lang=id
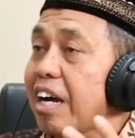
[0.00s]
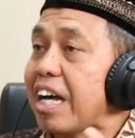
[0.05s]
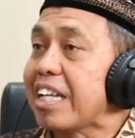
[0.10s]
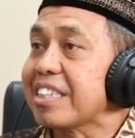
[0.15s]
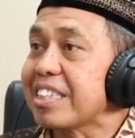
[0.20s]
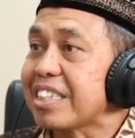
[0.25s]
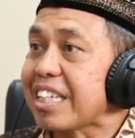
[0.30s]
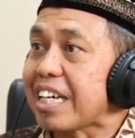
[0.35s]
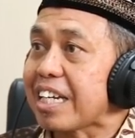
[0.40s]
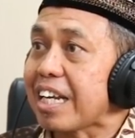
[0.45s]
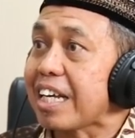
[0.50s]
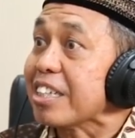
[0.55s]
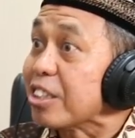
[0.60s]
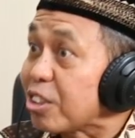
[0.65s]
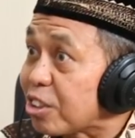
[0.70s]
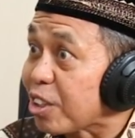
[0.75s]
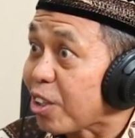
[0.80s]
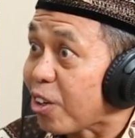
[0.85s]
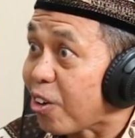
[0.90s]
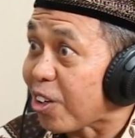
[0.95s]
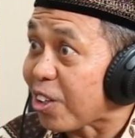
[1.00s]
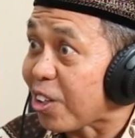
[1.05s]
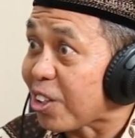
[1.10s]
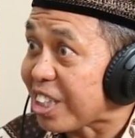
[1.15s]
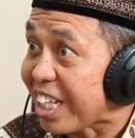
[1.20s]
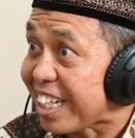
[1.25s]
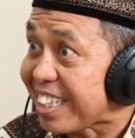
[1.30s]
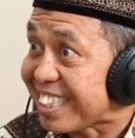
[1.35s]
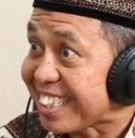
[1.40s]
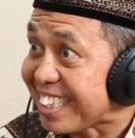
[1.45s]
antara istikharah
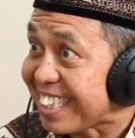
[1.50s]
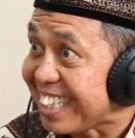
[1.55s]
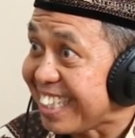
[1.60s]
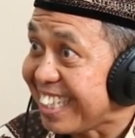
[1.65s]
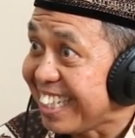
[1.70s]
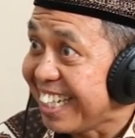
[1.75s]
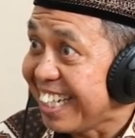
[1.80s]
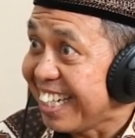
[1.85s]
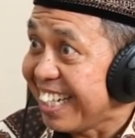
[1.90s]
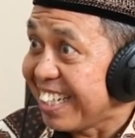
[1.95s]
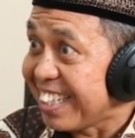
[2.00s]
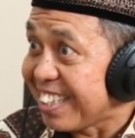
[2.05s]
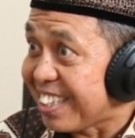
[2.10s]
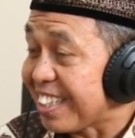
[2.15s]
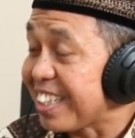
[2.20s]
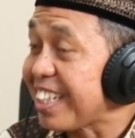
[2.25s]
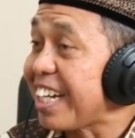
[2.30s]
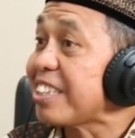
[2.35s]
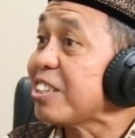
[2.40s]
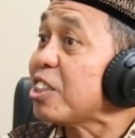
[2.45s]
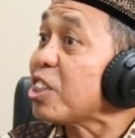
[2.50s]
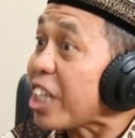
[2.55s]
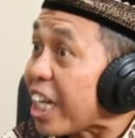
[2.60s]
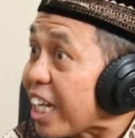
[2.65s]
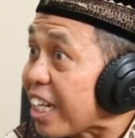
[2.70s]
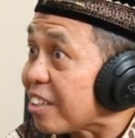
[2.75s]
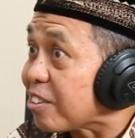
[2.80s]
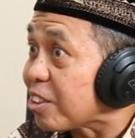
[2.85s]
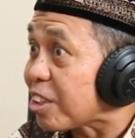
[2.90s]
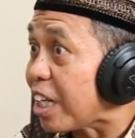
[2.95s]
tadi iya. dengan
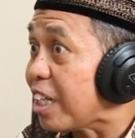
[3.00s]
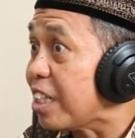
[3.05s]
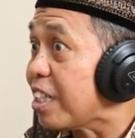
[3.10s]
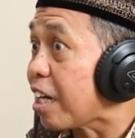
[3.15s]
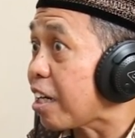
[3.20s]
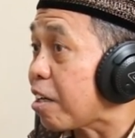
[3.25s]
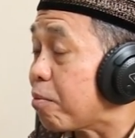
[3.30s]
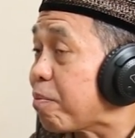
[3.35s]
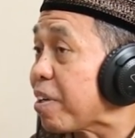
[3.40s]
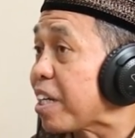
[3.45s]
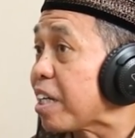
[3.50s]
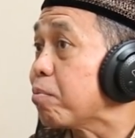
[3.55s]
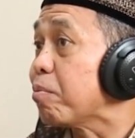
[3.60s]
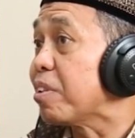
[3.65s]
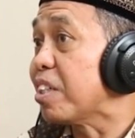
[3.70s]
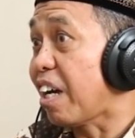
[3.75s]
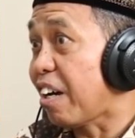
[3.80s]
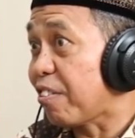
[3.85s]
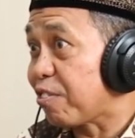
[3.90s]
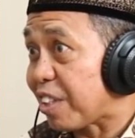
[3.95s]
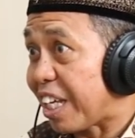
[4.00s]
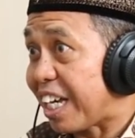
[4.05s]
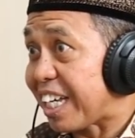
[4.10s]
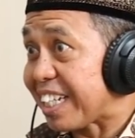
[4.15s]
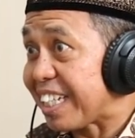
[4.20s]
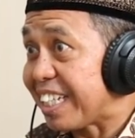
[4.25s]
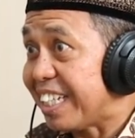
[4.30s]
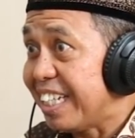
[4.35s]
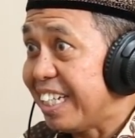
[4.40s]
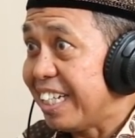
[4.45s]
challenge saya yang kepingin
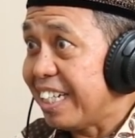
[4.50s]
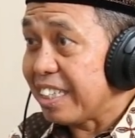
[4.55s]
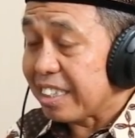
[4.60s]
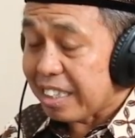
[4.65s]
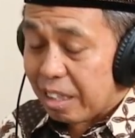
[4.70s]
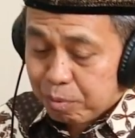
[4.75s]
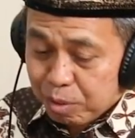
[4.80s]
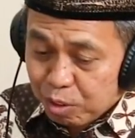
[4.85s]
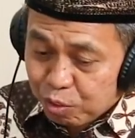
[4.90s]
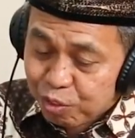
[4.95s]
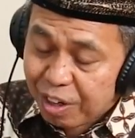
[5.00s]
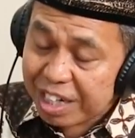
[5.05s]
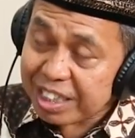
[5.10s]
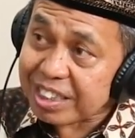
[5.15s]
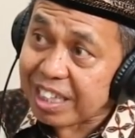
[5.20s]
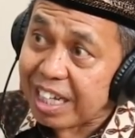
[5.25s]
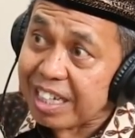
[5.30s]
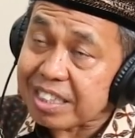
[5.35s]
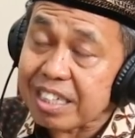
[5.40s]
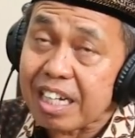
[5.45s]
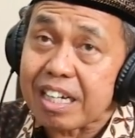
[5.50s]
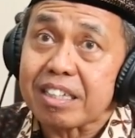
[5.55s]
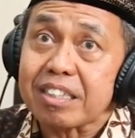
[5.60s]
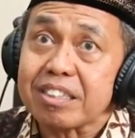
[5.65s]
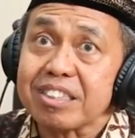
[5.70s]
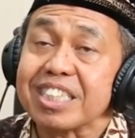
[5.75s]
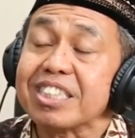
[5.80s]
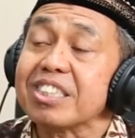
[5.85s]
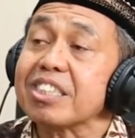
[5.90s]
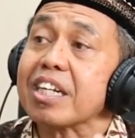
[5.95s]
mendaftar tapi faktanya
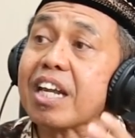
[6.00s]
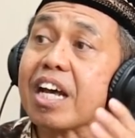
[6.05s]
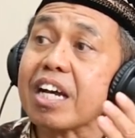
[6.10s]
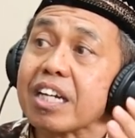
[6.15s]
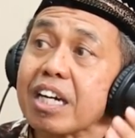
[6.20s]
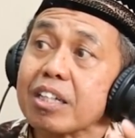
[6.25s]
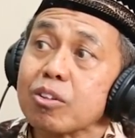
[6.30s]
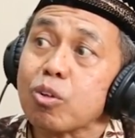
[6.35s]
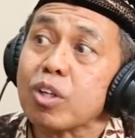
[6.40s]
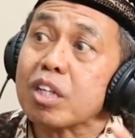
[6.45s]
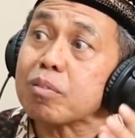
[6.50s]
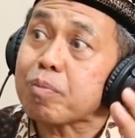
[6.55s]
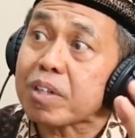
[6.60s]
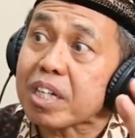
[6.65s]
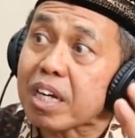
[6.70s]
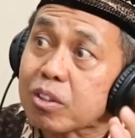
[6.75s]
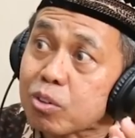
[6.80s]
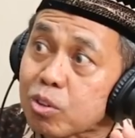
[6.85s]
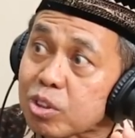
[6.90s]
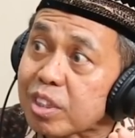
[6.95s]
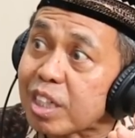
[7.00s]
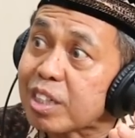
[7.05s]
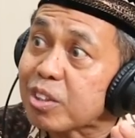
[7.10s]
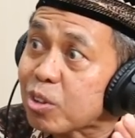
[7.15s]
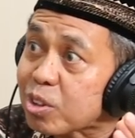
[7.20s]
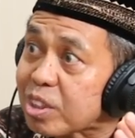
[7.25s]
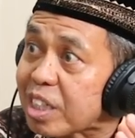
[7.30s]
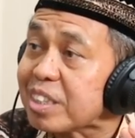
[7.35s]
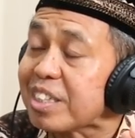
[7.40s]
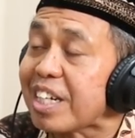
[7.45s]
dicerahkan oleh para
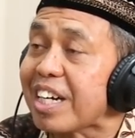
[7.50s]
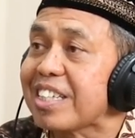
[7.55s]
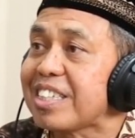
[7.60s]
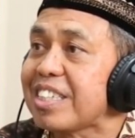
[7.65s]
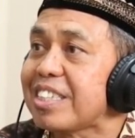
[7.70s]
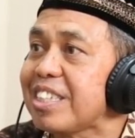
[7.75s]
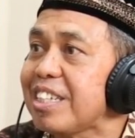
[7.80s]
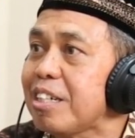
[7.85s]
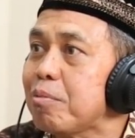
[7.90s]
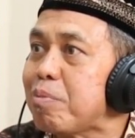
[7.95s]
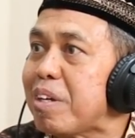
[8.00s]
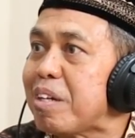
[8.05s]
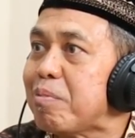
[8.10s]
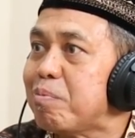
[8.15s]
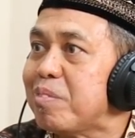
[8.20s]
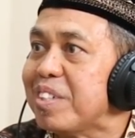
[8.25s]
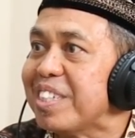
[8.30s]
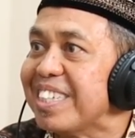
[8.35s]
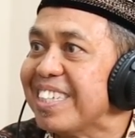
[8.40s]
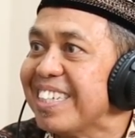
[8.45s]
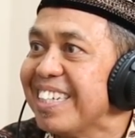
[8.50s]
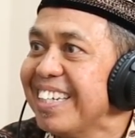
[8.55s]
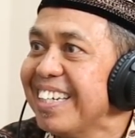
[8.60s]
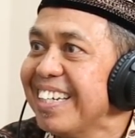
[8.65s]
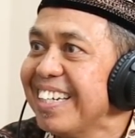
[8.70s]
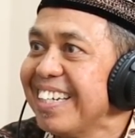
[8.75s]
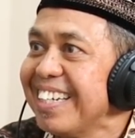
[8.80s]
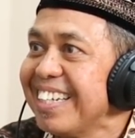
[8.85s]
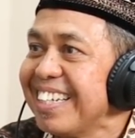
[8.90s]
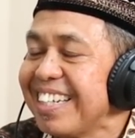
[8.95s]
dosen-dosen yang ada di IPB.
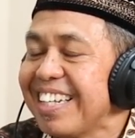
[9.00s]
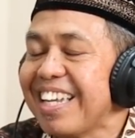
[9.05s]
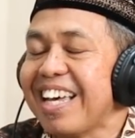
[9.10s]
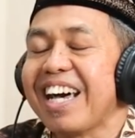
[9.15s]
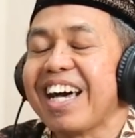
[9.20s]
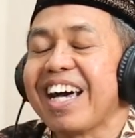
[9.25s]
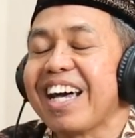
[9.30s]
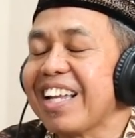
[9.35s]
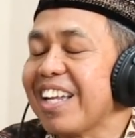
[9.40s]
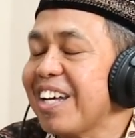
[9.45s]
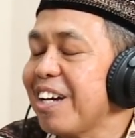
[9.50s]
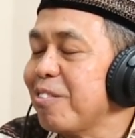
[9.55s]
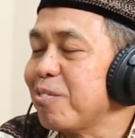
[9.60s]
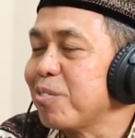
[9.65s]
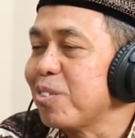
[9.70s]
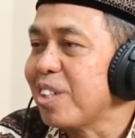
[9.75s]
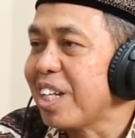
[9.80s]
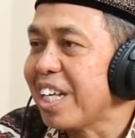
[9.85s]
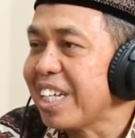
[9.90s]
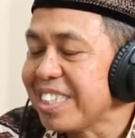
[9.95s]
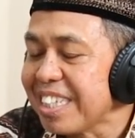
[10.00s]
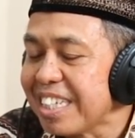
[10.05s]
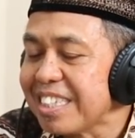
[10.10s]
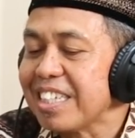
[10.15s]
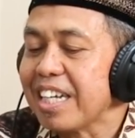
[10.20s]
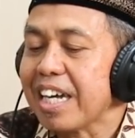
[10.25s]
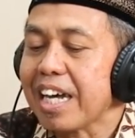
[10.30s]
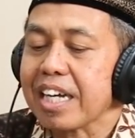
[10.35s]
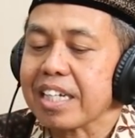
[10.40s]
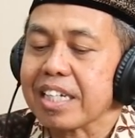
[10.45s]
Iya, iya. Nah, alhamdulillahnya
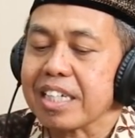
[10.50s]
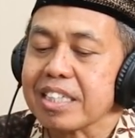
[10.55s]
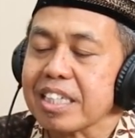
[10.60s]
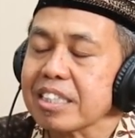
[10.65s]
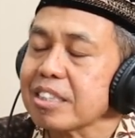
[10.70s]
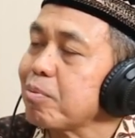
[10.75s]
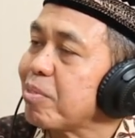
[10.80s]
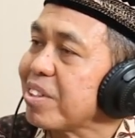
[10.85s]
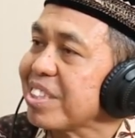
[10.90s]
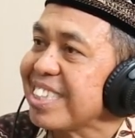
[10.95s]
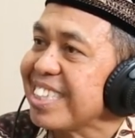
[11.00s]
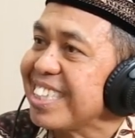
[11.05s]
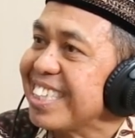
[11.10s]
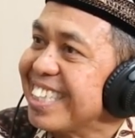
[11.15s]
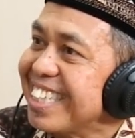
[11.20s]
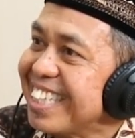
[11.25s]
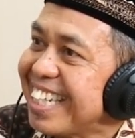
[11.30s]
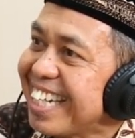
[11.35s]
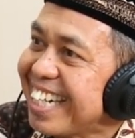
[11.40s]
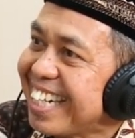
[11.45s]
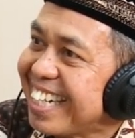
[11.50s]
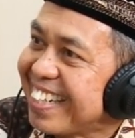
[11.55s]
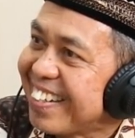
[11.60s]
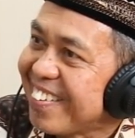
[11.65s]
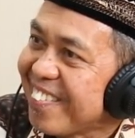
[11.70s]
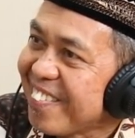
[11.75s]
ya akhirnya seperti inilah.